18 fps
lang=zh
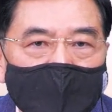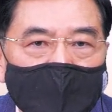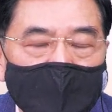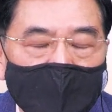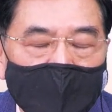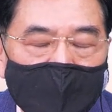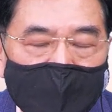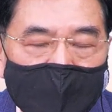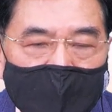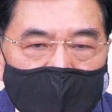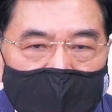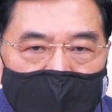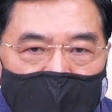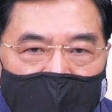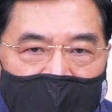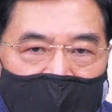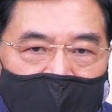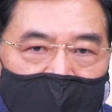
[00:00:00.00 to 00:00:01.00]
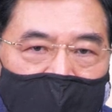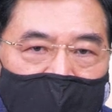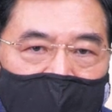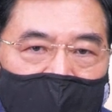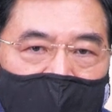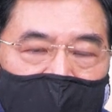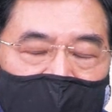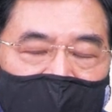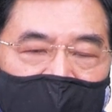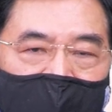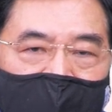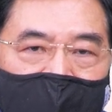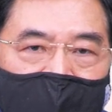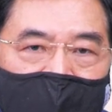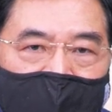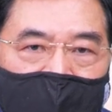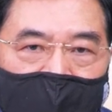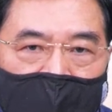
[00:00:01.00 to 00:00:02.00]
当时一百个。分
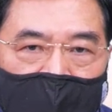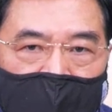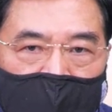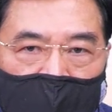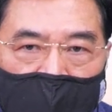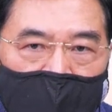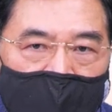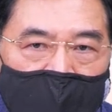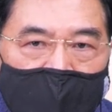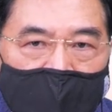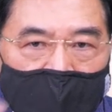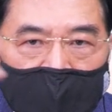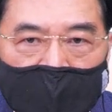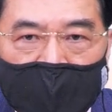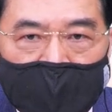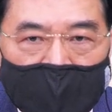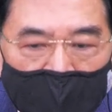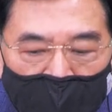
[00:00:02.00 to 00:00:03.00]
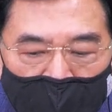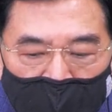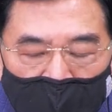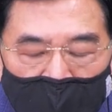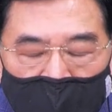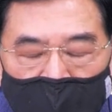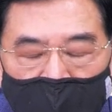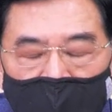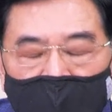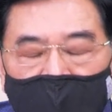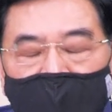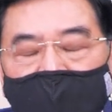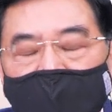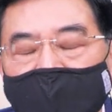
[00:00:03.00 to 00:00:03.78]
析师有九十九个叫你做多，